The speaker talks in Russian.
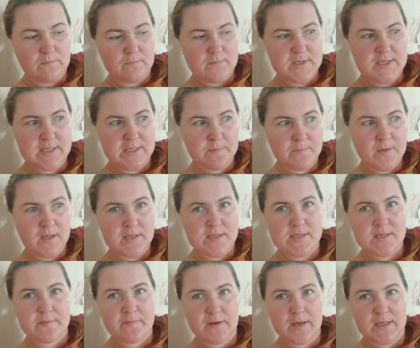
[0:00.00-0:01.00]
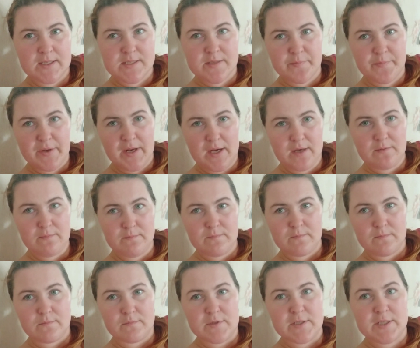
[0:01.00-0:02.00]
17 октября,
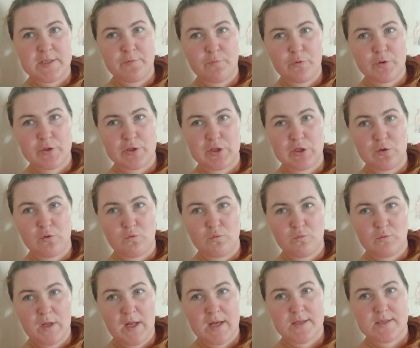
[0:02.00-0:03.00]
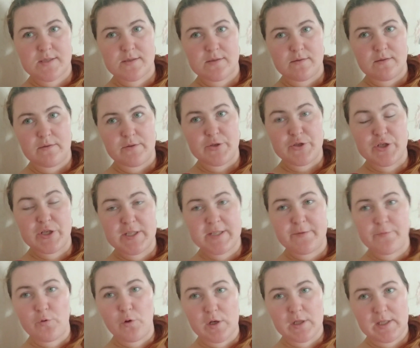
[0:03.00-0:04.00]
сегодня у нас
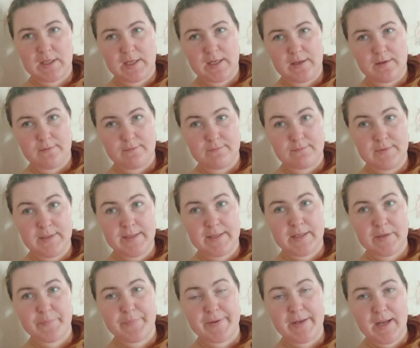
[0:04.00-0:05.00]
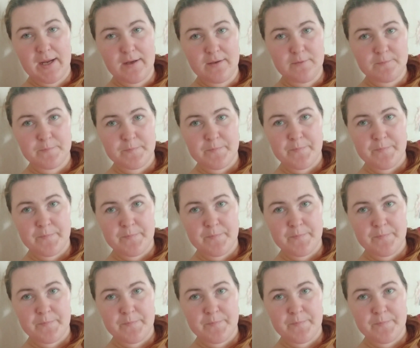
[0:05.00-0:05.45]
4 ноября,